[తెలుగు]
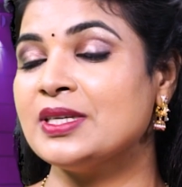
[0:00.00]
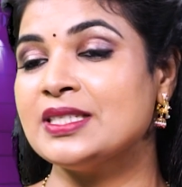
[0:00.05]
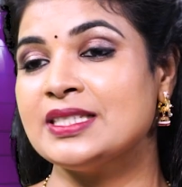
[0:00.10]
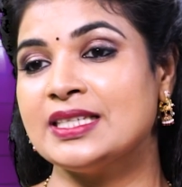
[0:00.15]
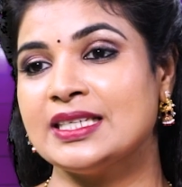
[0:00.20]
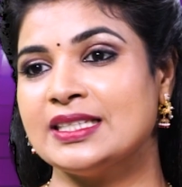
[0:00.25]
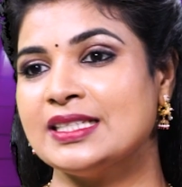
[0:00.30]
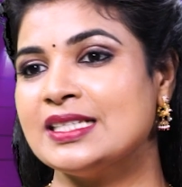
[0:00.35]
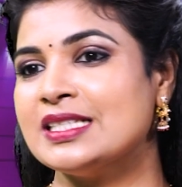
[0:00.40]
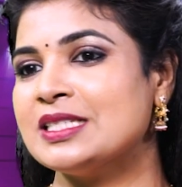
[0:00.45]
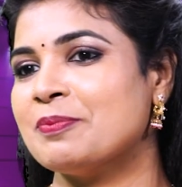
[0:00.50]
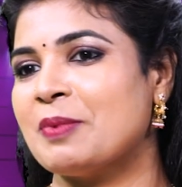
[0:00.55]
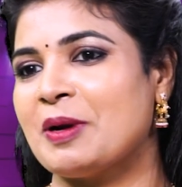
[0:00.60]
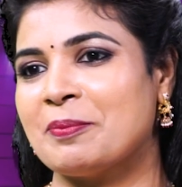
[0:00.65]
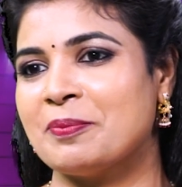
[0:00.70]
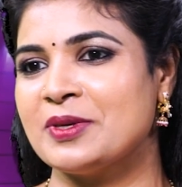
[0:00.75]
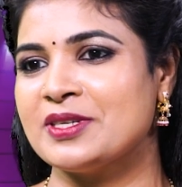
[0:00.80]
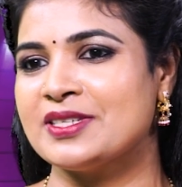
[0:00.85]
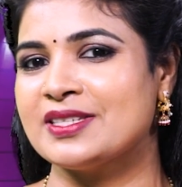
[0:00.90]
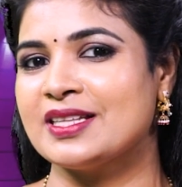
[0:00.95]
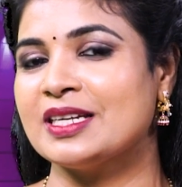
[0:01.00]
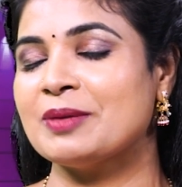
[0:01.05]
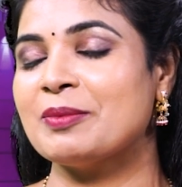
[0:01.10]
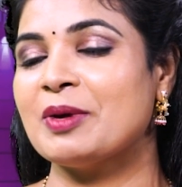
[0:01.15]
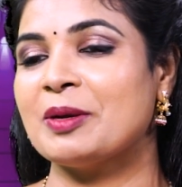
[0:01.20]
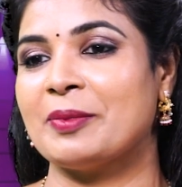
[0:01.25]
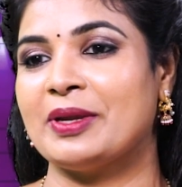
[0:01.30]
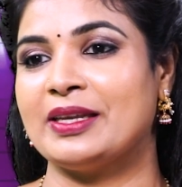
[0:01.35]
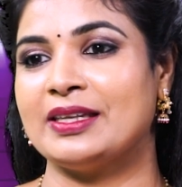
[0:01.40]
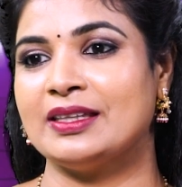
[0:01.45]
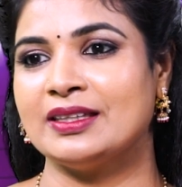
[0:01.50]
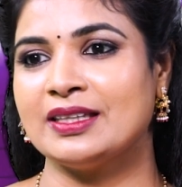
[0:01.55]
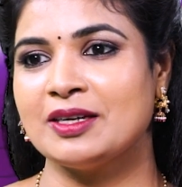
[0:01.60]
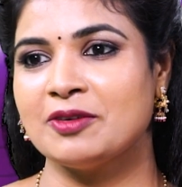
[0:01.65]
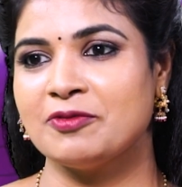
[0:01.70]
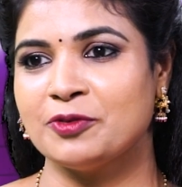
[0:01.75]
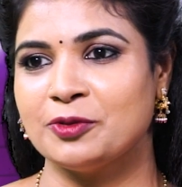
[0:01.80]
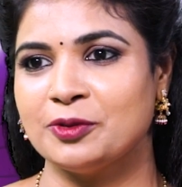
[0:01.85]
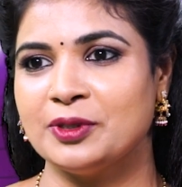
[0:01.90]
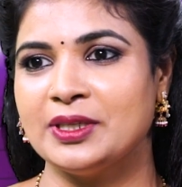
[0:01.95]
కూడా సిగ్నల్స్ పంపించదు అంటే మనం ఎంత
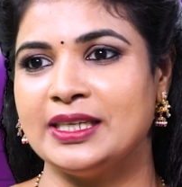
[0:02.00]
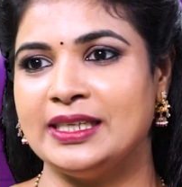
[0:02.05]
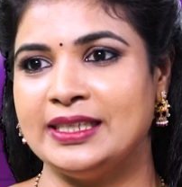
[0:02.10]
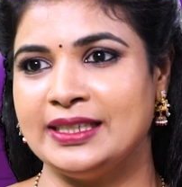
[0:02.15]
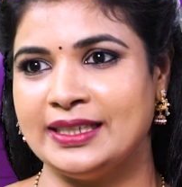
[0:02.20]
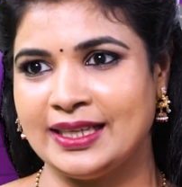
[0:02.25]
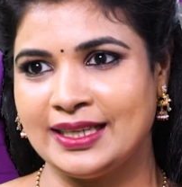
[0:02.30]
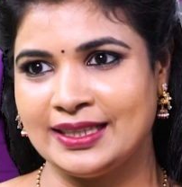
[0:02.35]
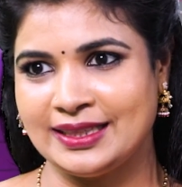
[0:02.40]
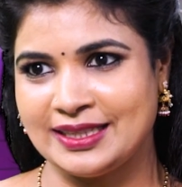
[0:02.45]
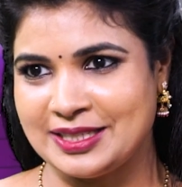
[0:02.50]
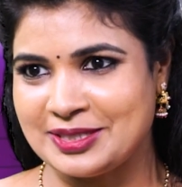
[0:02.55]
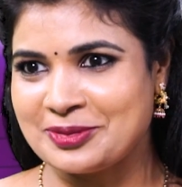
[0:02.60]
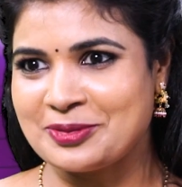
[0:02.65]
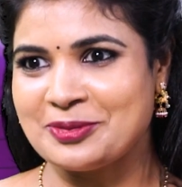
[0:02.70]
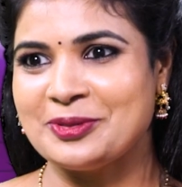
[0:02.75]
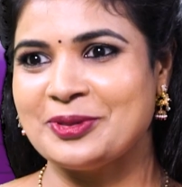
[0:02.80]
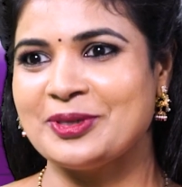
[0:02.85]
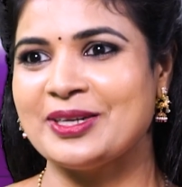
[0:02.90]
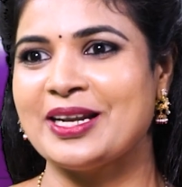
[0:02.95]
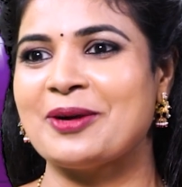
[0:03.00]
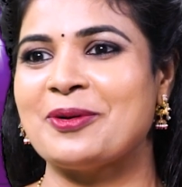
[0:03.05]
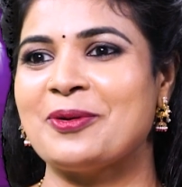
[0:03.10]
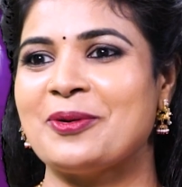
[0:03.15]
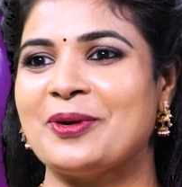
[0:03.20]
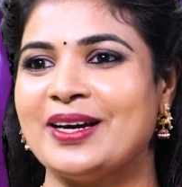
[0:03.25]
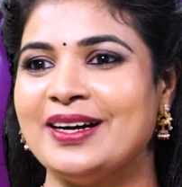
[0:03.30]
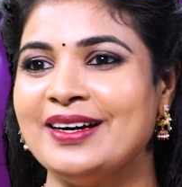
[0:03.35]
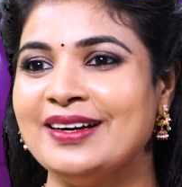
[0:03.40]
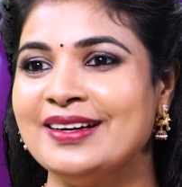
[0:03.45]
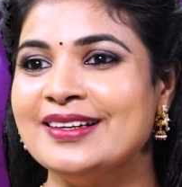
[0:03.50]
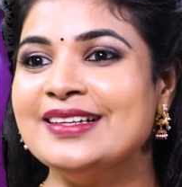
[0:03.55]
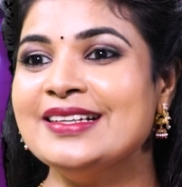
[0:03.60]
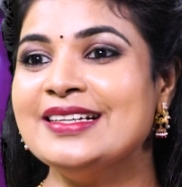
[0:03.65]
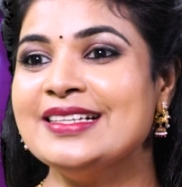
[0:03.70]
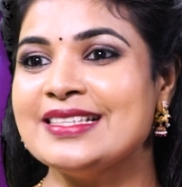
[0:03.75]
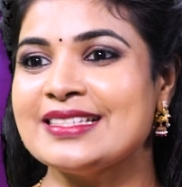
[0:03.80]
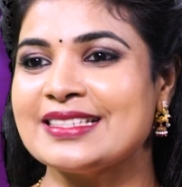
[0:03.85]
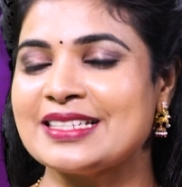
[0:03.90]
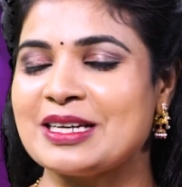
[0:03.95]
ఫుడ్ ఇంటేక్ తీసుకుంటున్నా కూడా
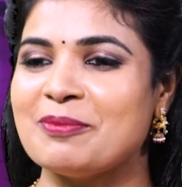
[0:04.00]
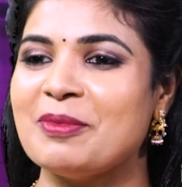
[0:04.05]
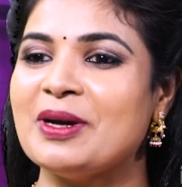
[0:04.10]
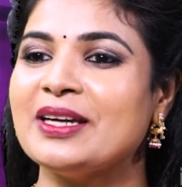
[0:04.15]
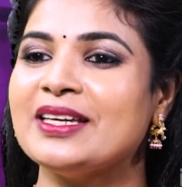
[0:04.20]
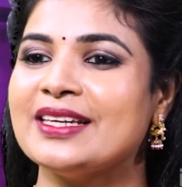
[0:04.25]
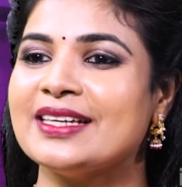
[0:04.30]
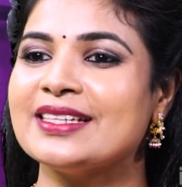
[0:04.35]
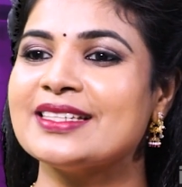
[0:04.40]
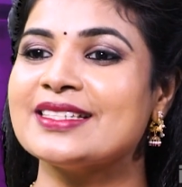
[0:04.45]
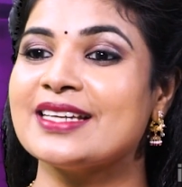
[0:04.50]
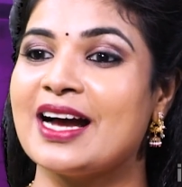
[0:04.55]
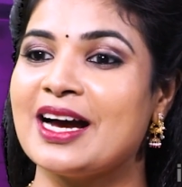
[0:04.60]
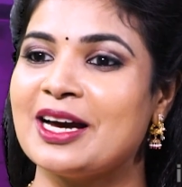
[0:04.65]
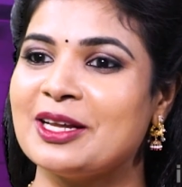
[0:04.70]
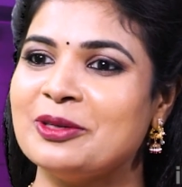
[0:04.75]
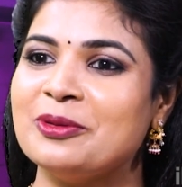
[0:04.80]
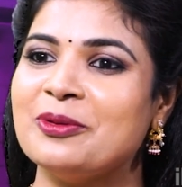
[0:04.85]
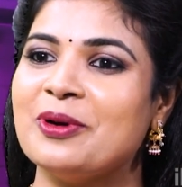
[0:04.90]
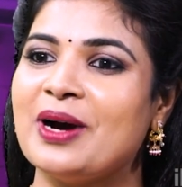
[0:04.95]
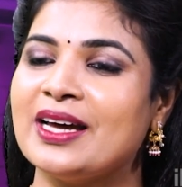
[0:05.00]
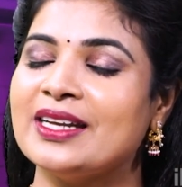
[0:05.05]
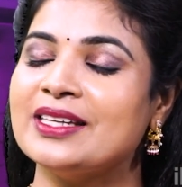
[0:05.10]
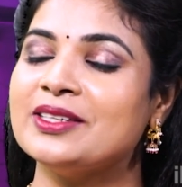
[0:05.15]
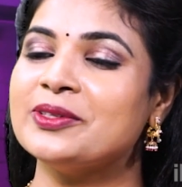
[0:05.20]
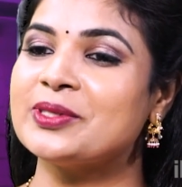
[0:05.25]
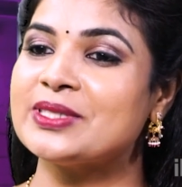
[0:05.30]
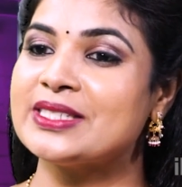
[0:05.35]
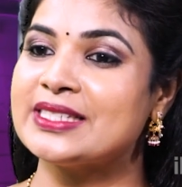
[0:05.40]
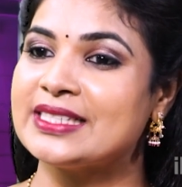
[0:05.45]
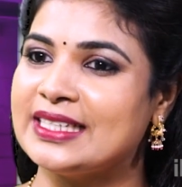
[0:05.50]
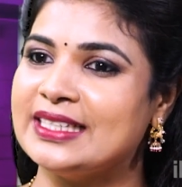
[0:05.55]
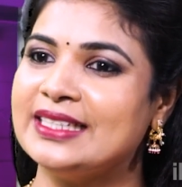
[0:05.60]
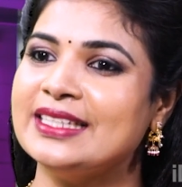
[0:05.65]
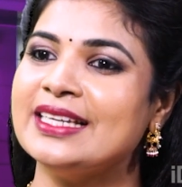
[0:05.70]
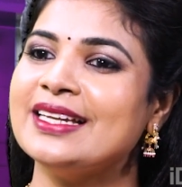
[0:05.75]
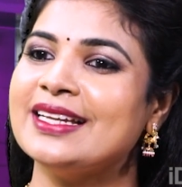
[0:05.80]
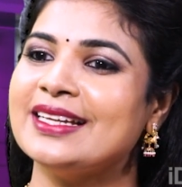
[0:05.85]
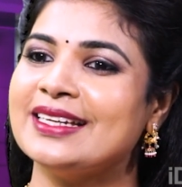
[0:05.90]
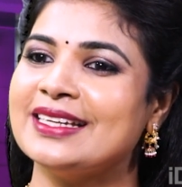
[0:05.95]
స్టమక్ ఇక చాలు అనే ఒక
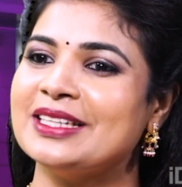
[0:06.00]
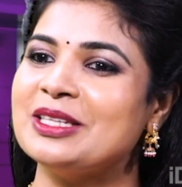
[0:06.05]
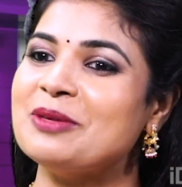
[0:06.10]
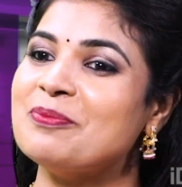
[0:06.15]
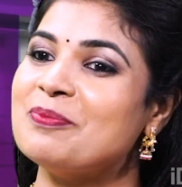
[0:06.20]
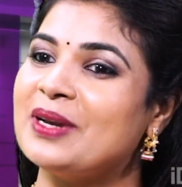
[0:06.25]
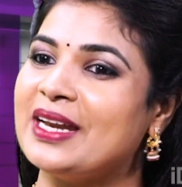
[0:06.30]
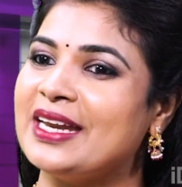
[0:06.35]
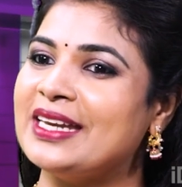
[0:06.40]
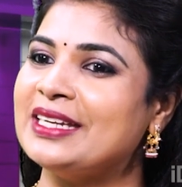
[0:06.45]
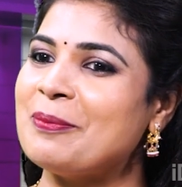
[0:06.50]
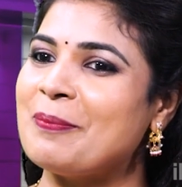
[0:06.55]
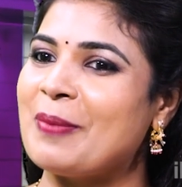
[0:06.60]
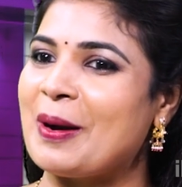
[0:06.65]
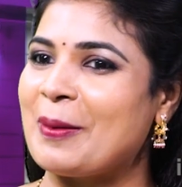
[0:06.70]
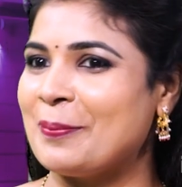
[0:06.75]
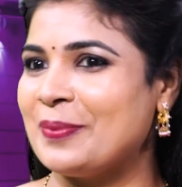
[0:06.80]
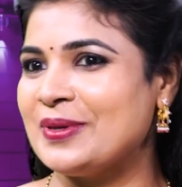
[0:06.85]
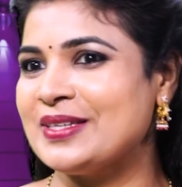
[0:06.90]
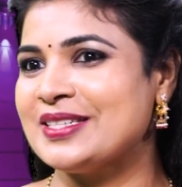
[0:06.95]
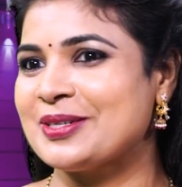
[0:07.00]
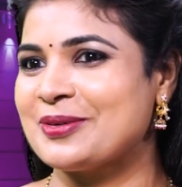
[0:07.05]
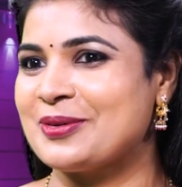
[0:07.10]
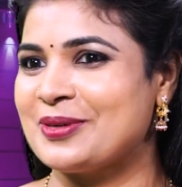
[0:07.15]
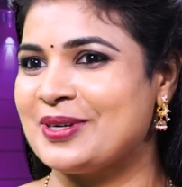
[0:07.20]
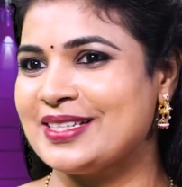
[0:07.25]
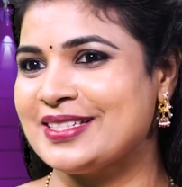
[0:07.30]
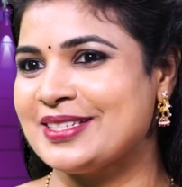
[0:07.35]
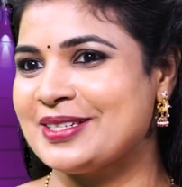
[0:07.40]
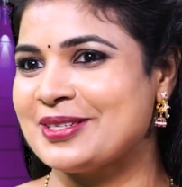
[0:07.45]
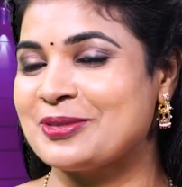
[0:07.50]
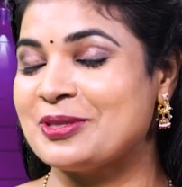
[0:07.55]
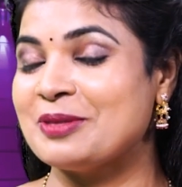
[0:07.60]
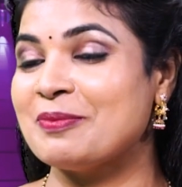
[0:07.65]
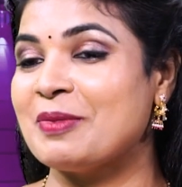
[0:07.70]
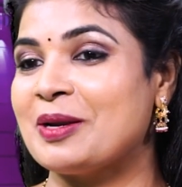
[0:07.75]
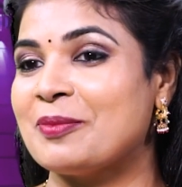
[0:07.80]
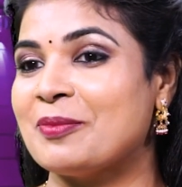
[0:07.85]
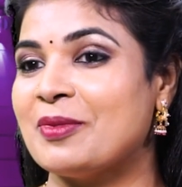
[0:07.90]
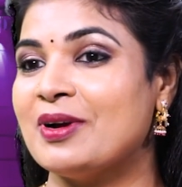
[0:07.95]
సిగ్నల్ అనేది బ్రెయిన్ కి పంపించకుండా
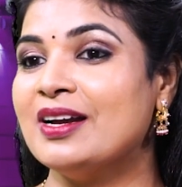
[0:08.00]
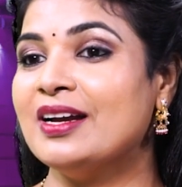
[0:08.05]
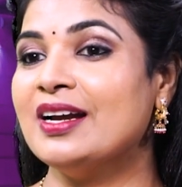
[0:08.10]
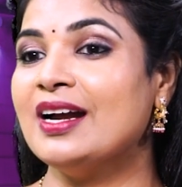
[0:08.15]
చేస్తుంది మనం